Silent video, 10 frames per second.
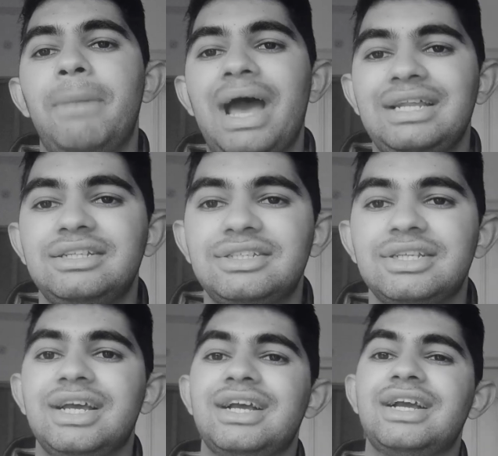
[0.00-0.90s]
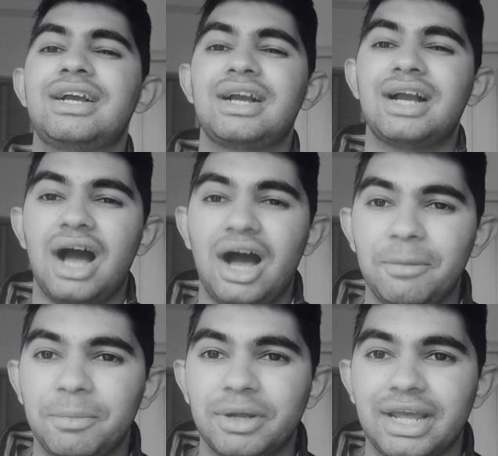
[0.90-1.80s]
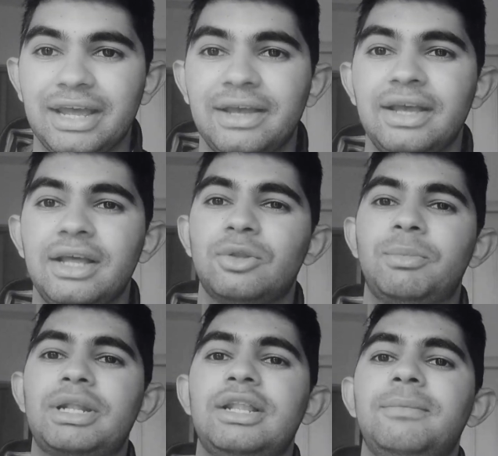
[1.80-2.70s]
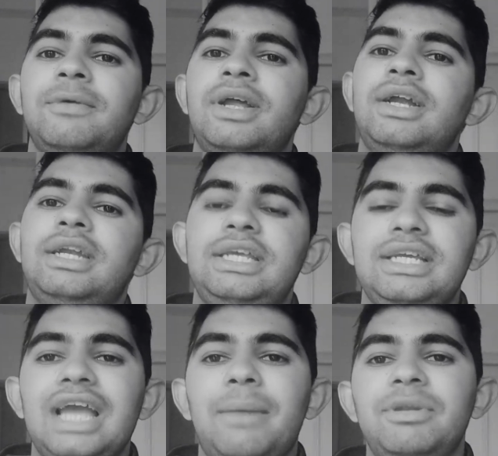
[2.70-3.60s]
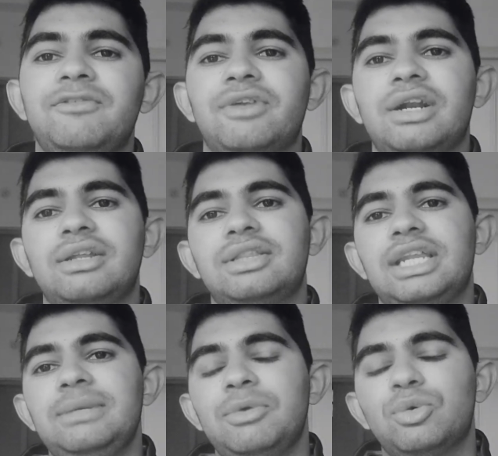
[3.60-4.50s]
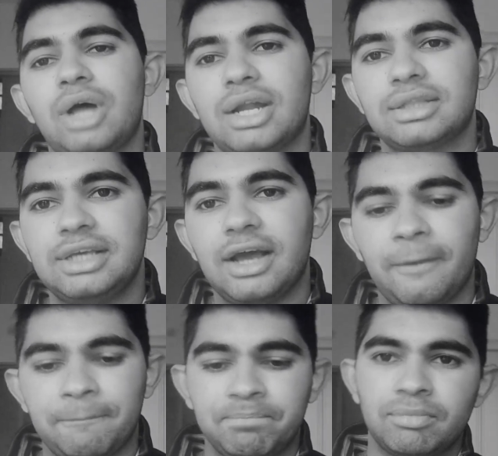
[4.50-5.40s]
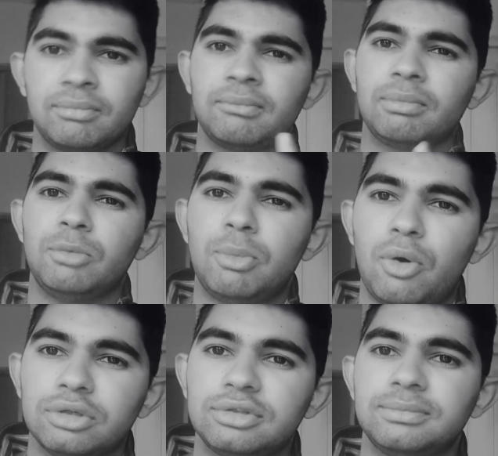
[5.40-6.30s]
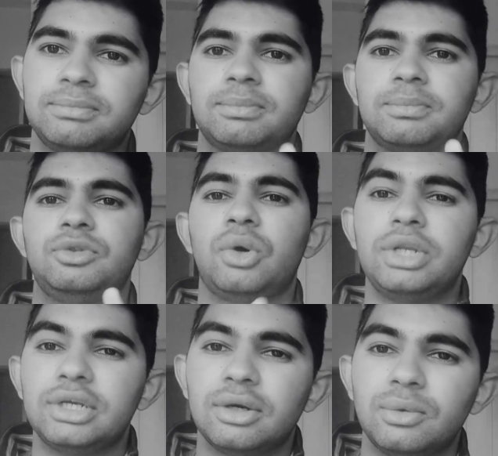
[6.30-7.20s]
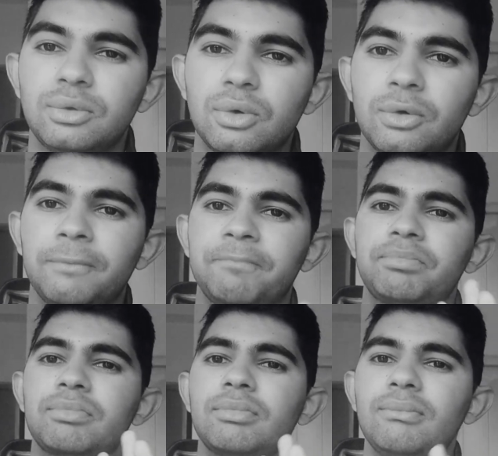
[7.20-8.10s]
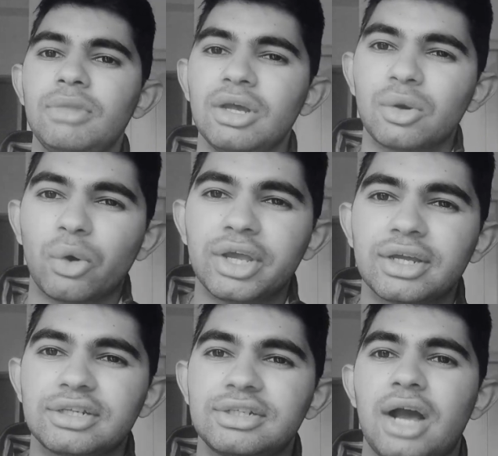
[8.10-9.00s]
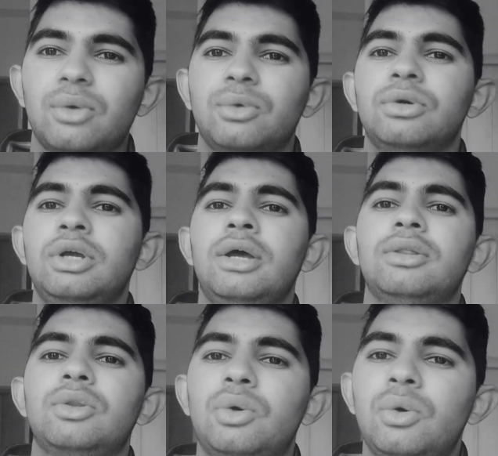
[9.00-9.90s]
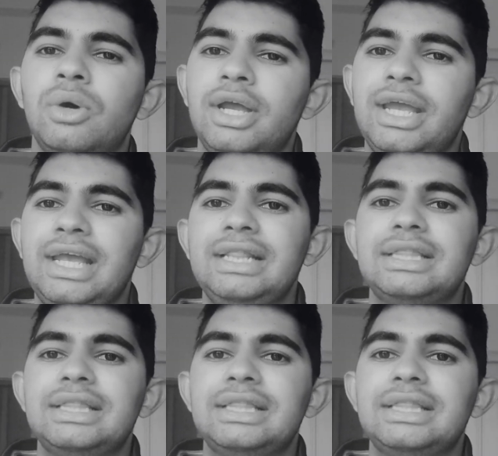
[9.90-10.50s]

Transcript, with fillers: बैलेंस कहाँ पर है तो मतलब ठीक है आपने फ्रंट थ्री में उतार दिया बुमोस जॉनी कऊ को रॉय कृष्णा को तो इन